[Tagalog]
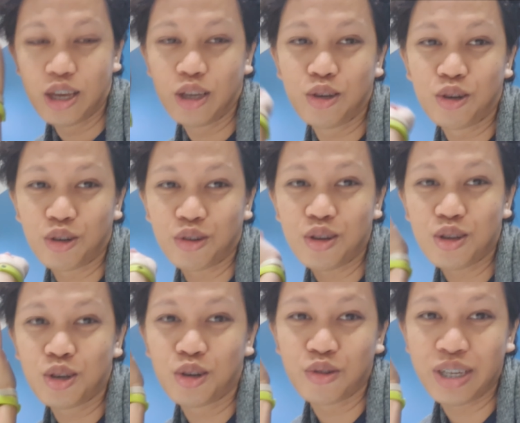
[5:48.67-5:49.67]
shop? Cor
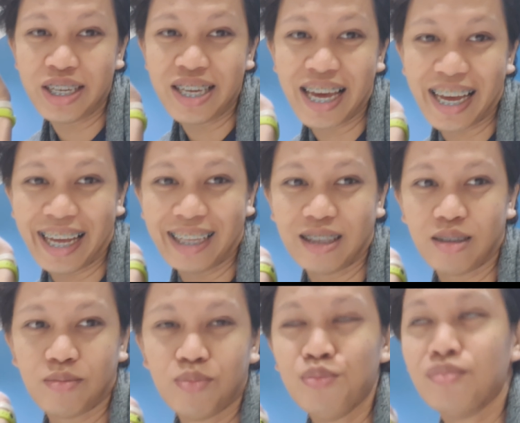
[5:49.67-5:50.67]

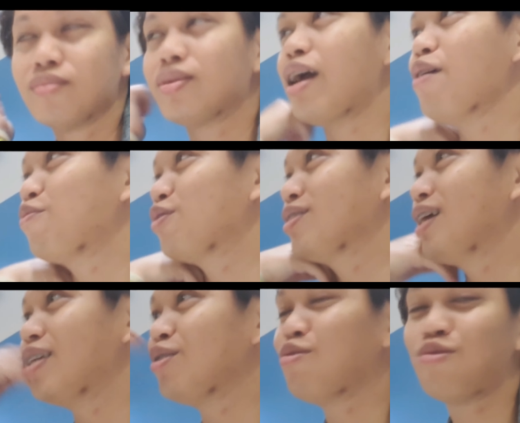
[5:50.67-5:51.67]
Korean. I
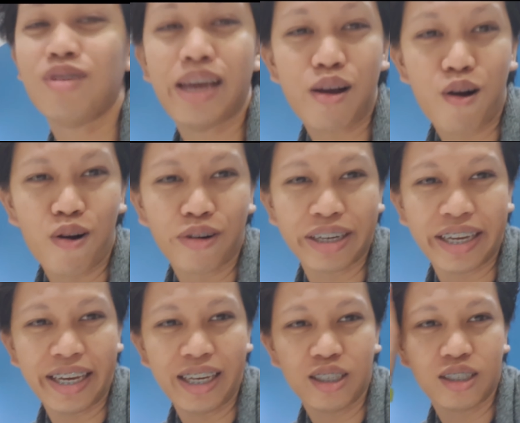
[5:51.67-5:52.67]
forgot yung kulay
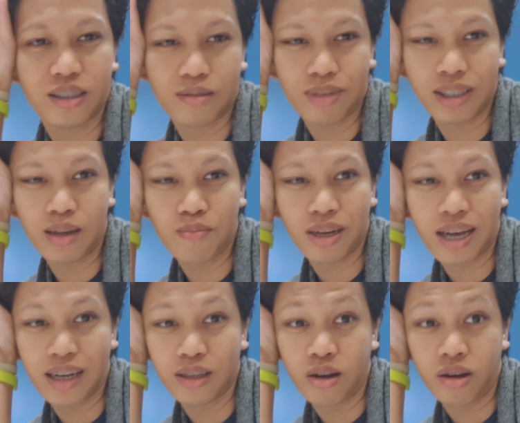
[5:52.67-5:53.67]
orange. Basta
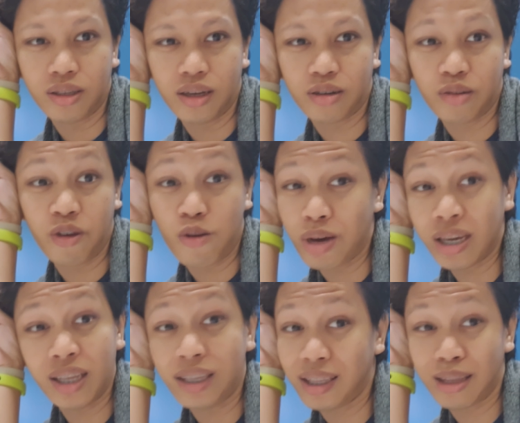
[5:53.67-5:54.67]
mag-ano ako ng review. Pag
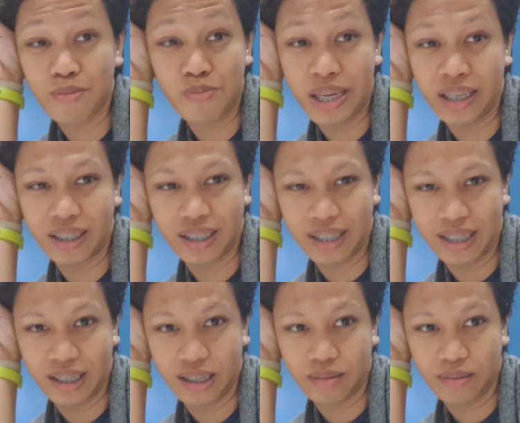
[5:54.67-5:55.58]
hindi na busy.